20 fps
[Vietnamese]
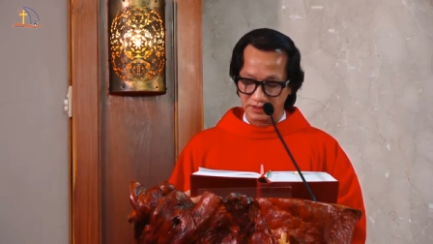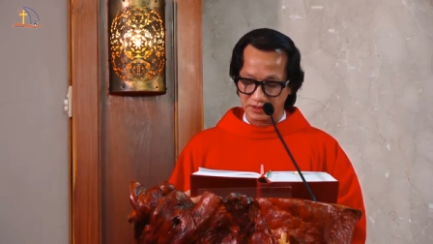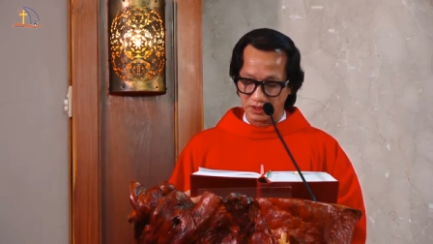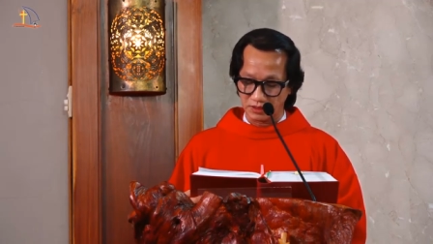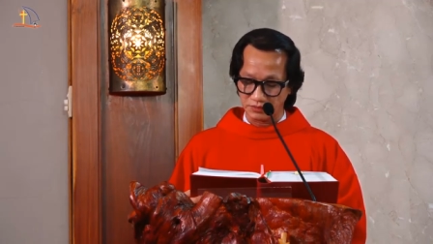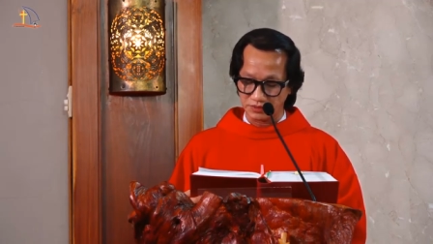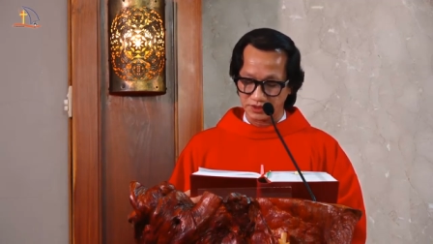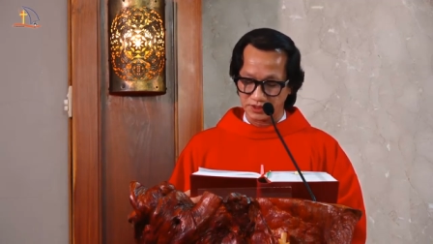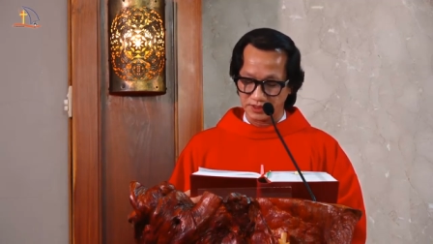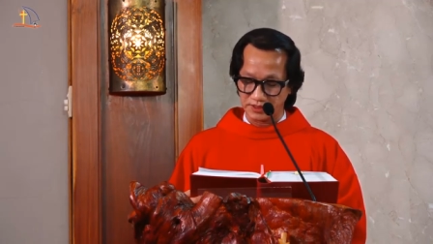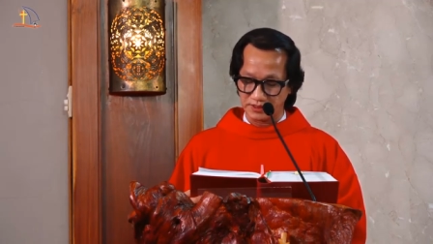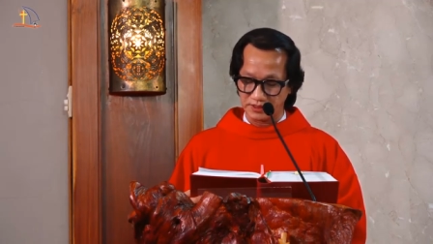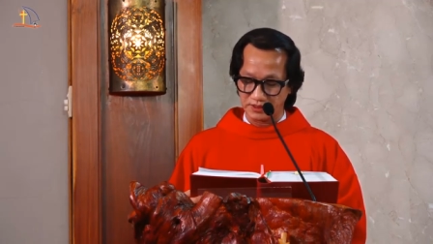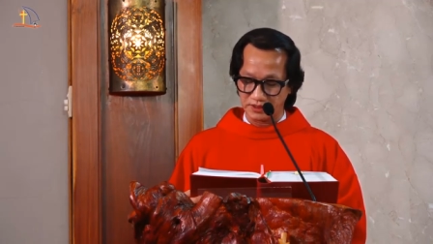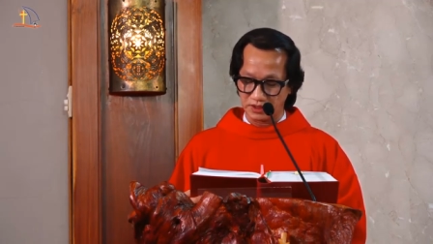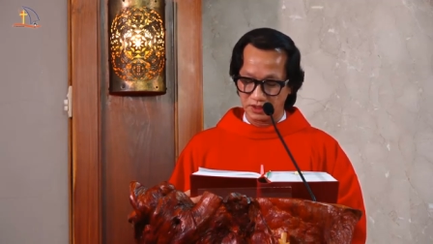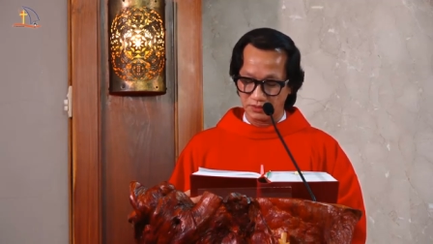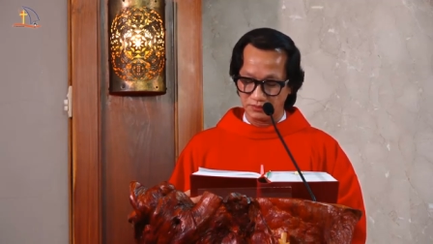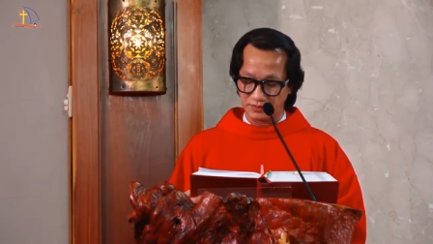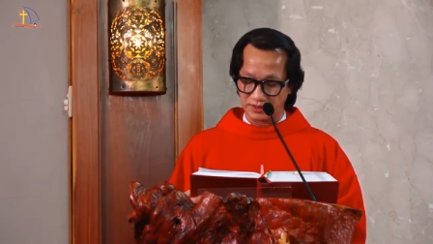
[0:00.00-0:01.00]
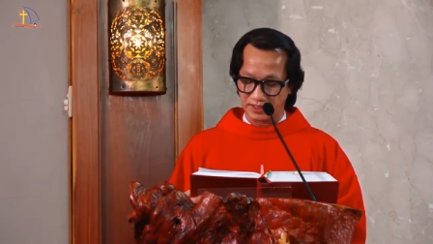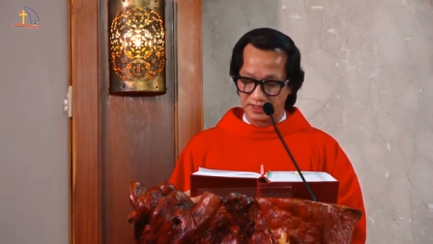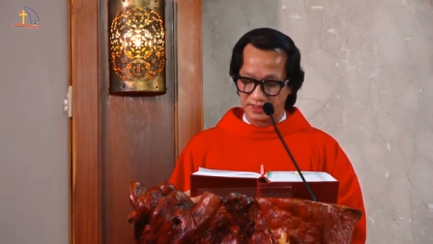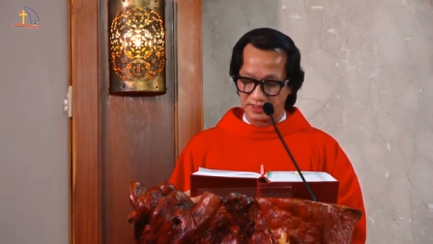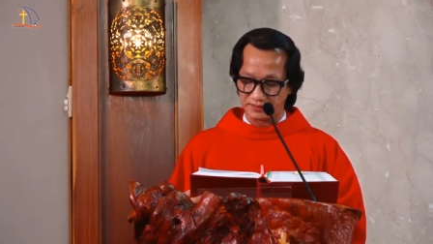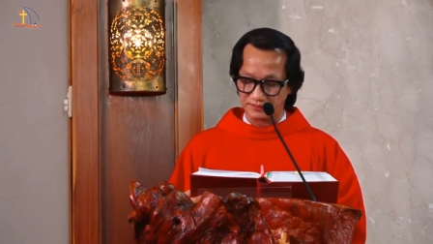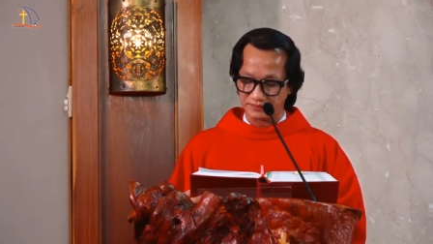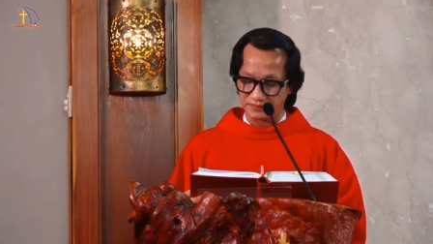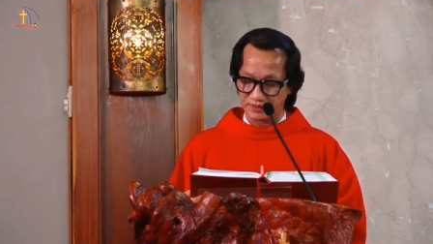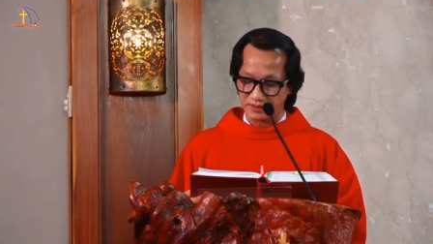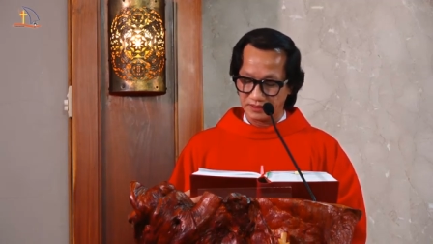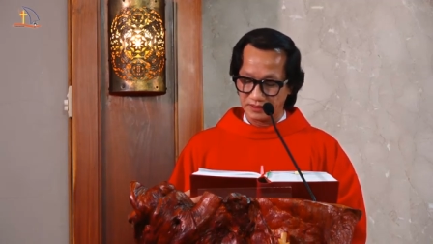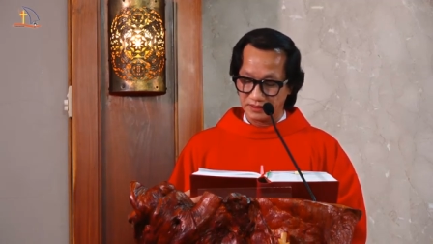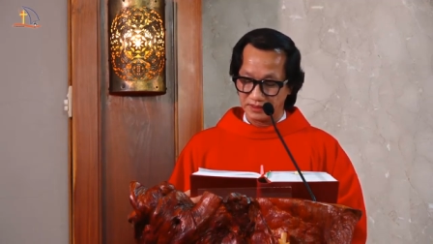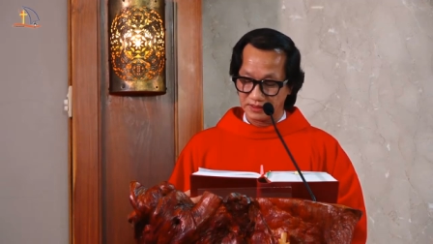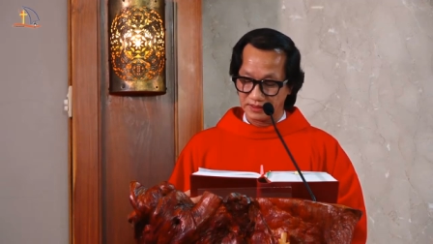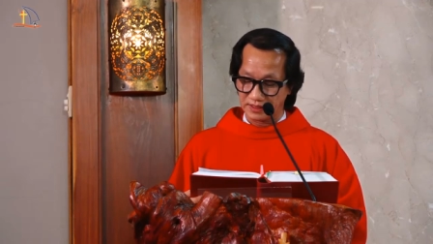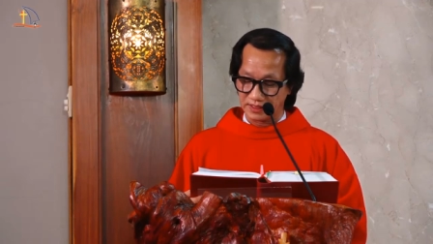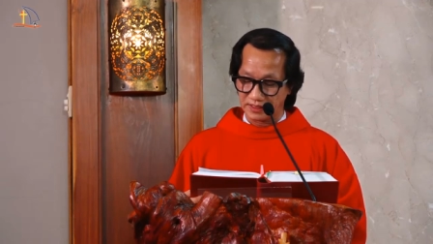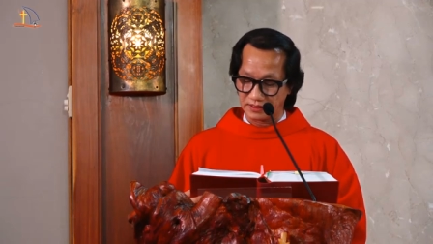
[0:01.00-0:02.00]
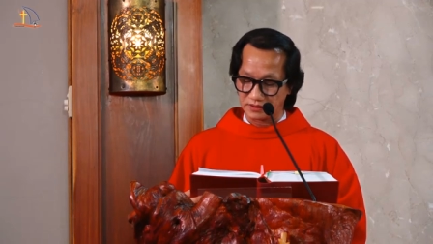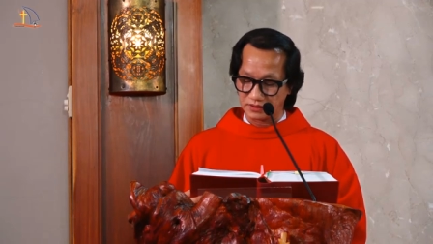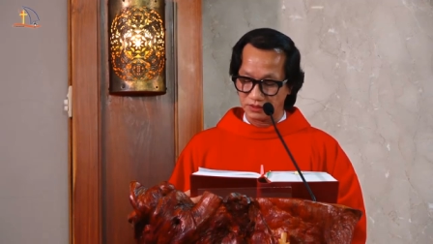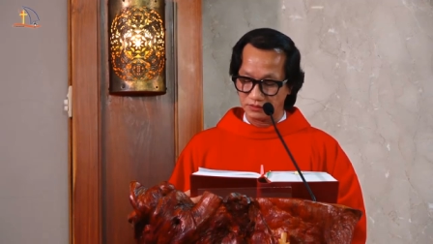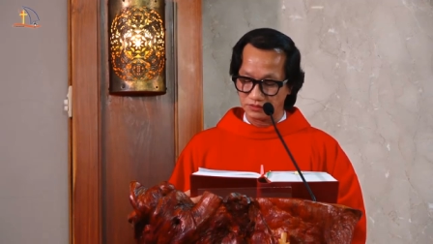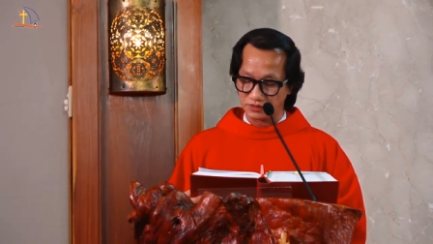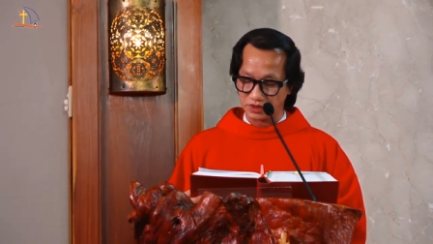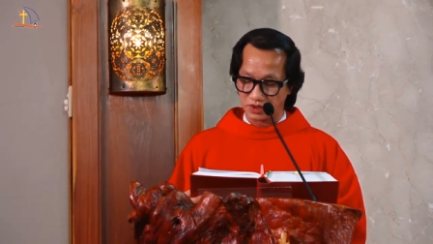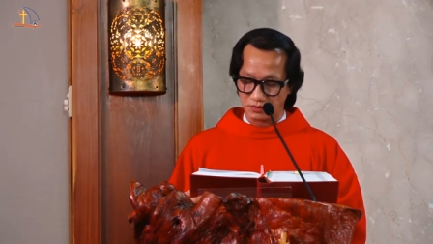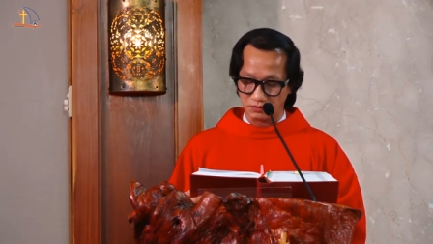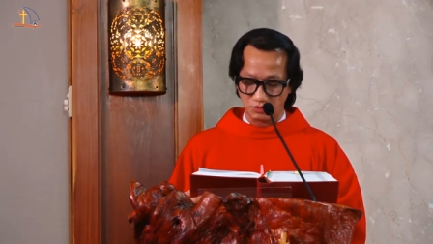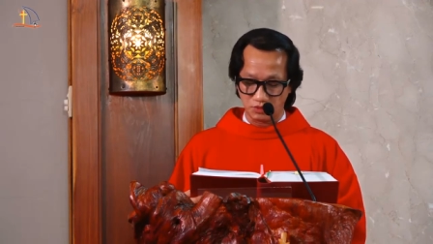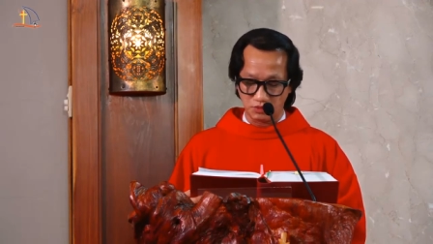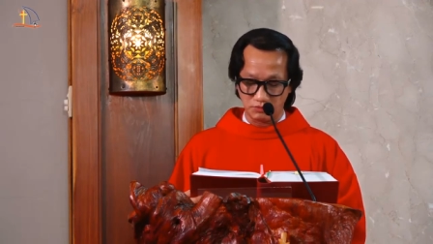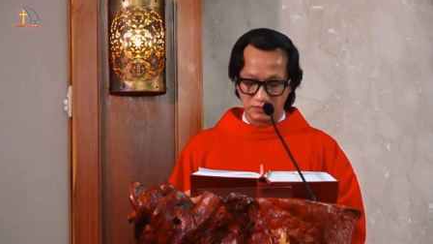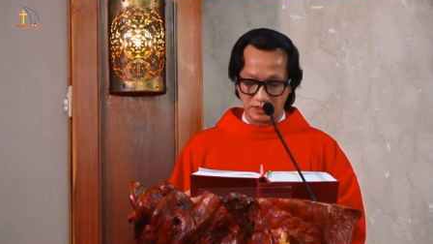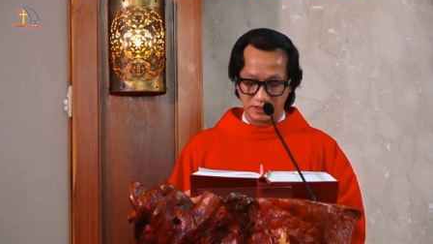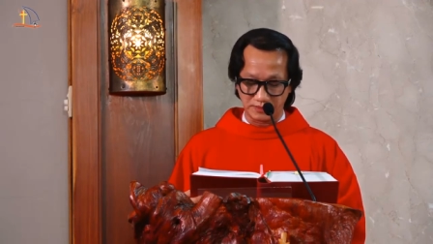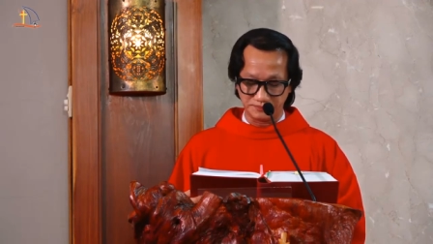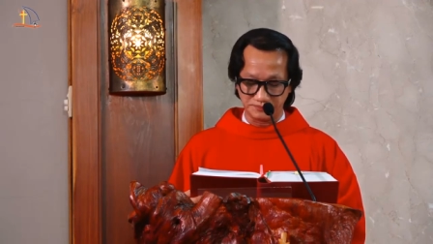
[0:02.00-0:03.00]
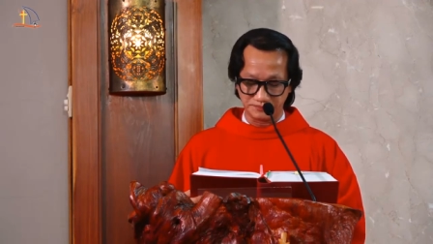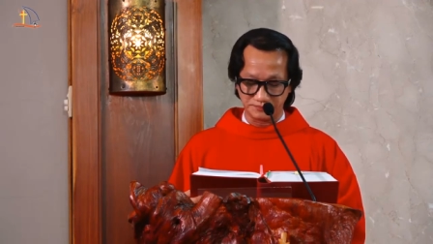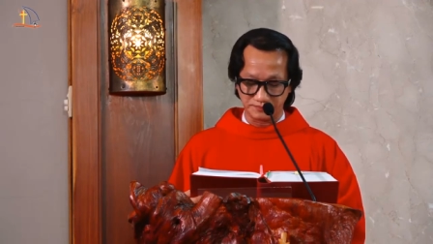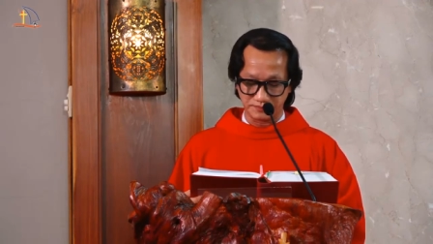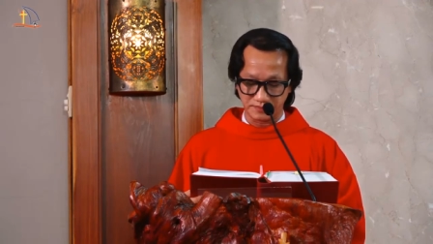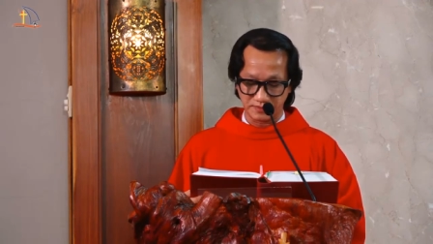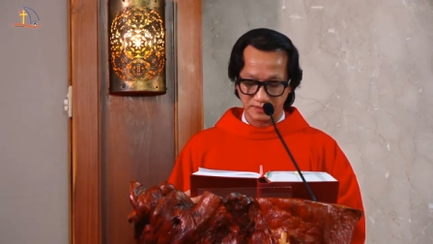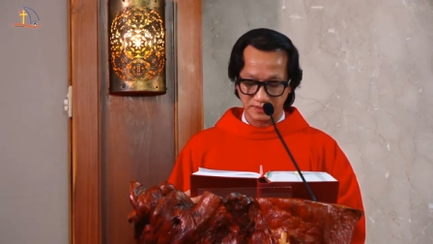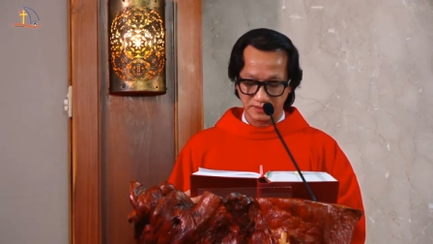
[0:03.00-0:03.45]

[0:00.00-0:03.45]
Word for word: không sinh không đẻ, kẻ không cho bú mớm.